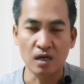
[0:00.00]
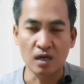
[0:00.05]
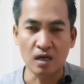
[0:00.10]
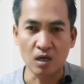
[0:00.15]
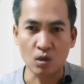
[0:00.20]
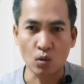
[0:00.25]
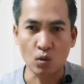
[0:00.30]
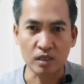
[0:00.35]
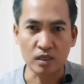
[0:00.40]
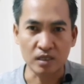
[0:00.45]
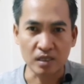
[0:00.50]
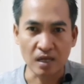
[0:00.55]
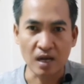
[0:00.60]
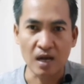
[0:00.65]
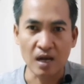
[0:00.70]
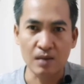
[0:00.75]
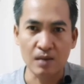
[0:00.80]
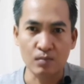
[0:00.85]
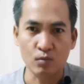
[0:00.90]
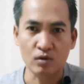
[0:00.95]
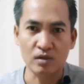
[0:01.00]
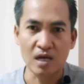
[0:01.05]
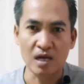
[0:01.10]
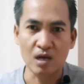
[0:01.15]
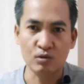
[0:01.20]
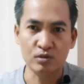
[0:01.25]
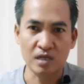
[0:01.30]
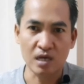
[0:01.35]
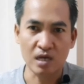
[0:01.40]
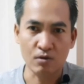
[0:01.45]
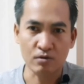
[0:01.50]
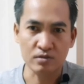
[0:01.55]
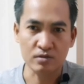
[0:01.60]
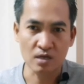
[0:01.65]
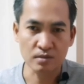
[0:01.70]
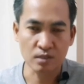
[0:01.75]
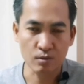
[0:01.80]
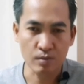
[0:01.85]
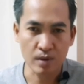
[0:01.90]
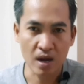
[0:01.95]
กดติดตาม กดไลค์กดแชร์กด
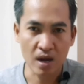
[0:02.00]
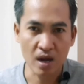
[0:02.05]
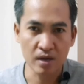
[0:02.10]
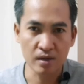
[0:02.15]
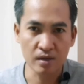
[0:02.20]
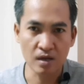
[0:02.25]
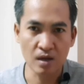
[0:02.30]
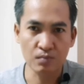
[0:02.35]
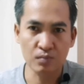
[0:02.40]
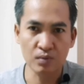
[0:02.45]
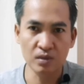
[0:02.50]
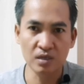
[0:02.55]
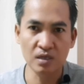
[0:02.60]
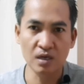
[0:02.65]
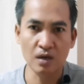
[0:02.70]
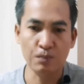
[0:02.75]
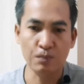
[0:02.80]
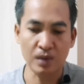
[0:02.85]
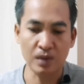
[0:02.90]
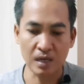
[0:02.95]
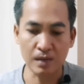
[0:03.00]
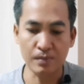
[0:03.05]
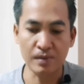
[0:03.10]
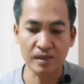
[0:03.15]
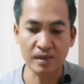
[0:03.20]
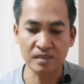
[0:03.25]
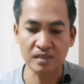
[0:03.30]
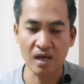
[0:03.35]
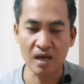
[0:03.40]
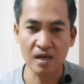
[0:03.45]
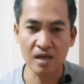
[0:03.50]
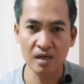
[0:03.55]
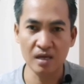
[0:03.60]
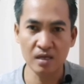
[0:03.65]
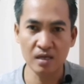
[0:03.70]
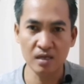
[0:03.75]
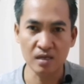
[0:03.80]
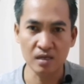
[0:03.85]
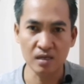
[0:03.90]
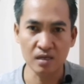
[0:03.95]
Subscribe นะครับเพื่อเป็นกำลังใจให้
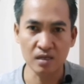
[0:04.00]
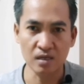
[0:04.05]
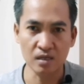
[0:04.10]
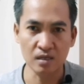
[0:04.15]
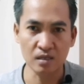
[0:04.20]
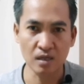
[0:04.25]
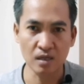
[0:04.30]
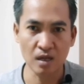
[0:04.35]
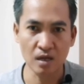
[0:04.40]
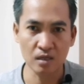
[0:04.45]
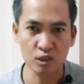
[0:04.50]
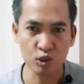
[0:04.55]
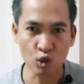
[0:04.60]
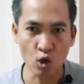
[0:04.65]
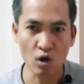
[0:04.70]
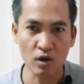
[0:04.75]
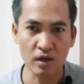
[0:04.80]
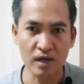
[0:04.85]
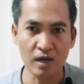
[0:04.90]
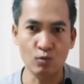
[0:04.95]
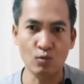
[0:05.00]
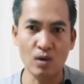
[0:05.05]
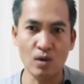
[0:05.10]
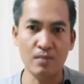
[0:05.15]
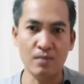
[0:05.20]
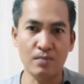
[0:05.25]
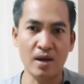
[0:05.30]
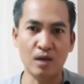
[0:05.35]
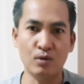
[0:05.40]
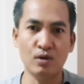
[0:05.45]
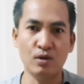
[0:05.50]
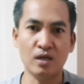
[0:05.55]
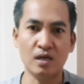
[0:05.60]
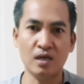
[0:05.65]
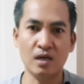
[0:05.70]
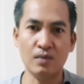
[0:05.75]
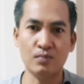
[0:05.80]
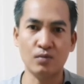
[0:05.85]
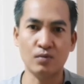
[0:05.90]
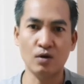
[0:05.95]
ช่อง Environment ด้วย
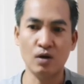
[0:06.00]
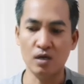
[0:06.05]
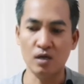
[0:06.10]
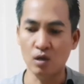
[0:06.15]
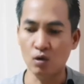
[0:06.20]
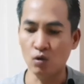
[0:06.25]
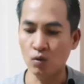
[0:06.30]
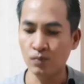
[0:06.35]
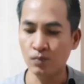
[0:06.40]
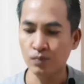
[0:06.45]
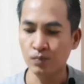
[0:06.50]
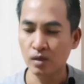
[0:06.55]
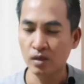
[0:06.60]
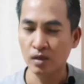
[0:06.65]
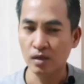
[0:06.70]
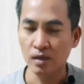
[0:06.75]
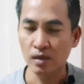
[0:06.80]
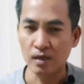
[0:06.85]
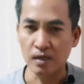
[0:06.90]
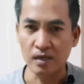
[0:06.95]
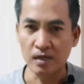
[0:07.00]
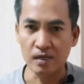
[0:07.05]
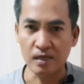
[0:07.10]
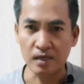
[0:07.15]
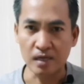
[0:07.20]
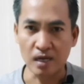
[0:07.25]
นะครับ ก็เดี๋ยวยังไง